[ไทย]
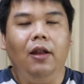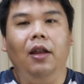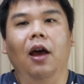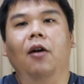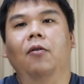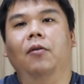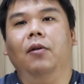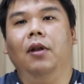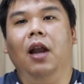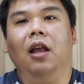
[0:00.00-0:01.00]
เดี๋ยว
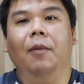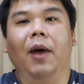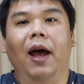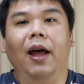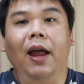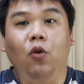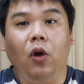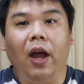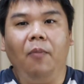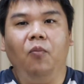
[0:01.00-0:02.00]
เราจะมาให้ดู
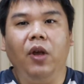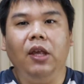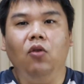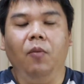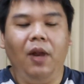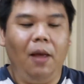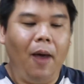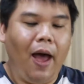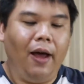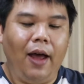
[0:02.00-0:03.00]
ครับว่าชิ้นส่วนมีอะไร
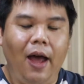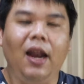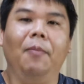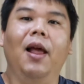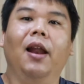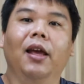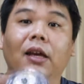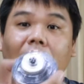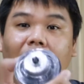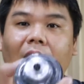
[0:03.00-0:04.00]
บ้าง อันดับแรกเลย
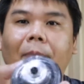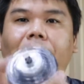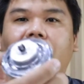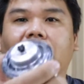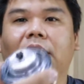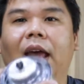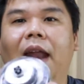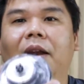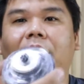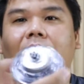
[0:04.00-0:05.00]
คือนี่ครับ
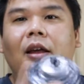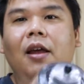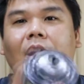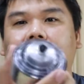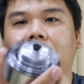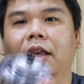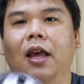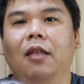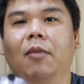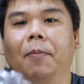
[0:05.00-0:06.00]
แท่นที่
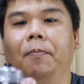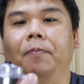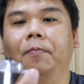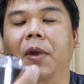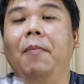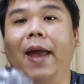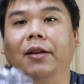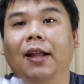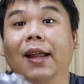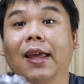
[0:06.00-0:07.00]
ใช้สำหรับเป็นแบต
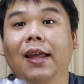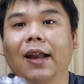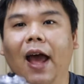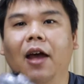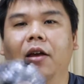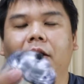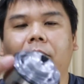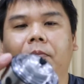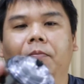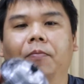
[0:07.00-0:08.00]
เตอรี่นะ
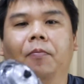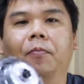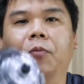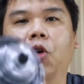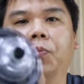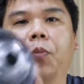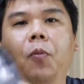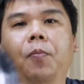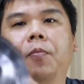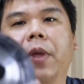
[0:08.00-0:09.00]
กดปุ๊
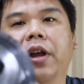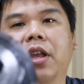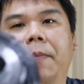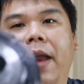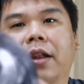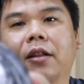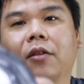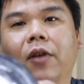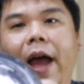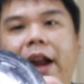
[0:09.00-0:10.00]
บมันก็จะปั่นต
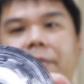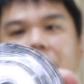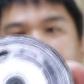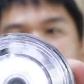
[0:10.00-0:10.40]
รงกลางเนี่ยมันจะ